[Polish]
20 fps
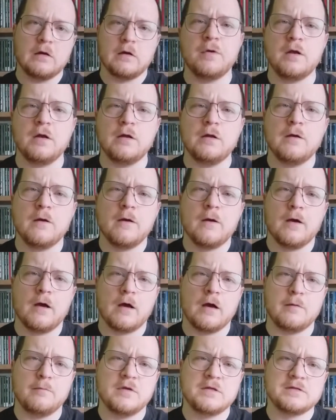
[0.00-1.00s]
Mieli
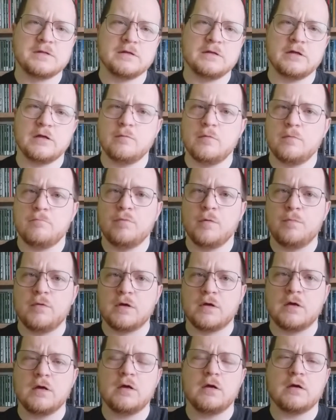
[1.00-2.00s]
e, m.in. B.B.
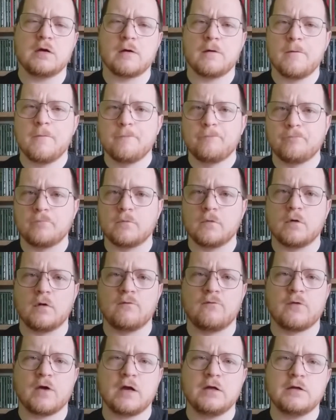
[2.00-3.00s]
King, Mm,
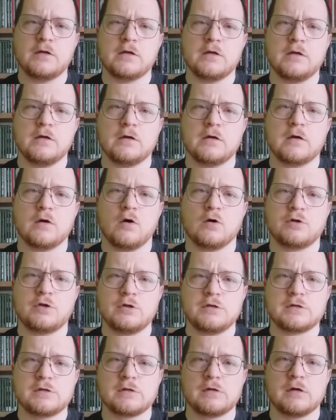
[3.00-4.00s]
Freddie King,
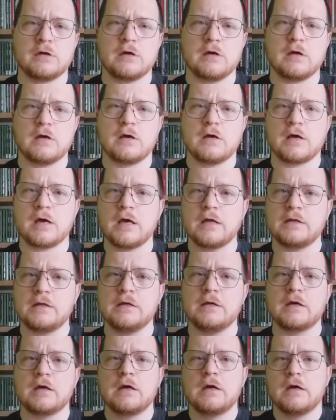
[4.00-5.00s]
Otis e,
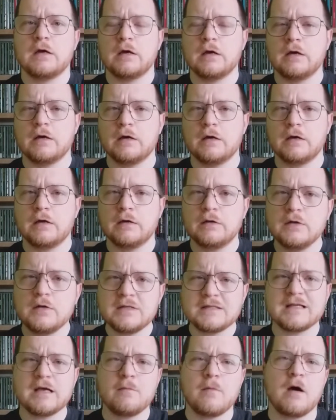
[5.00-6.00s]
Redding, e, no i
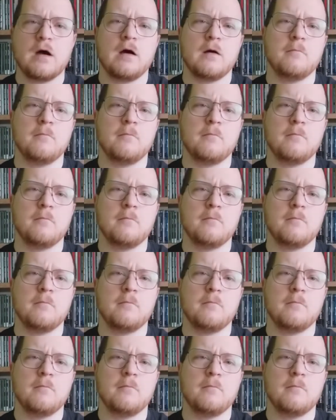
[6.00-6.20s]
cała